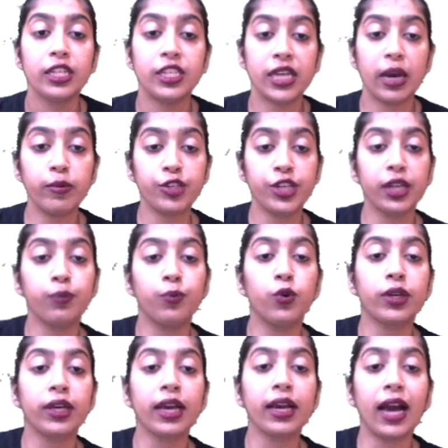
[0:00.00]

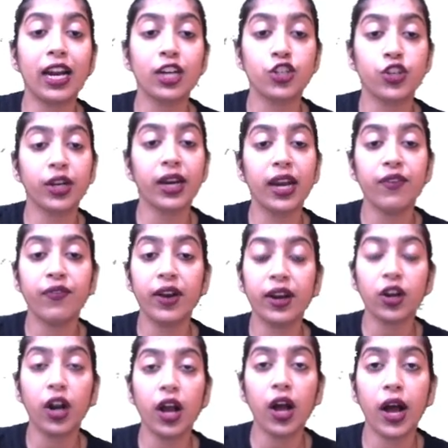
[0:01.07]
জামশেদপুরকে কার সঙ্গে রেফার
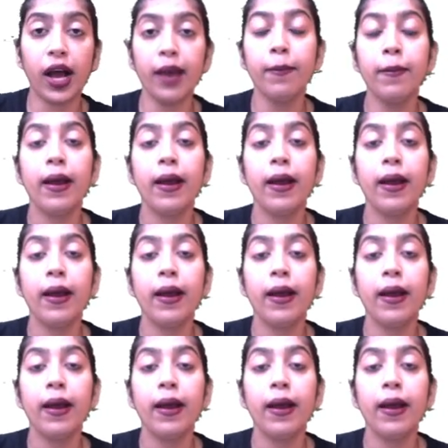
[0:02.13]
করা হয়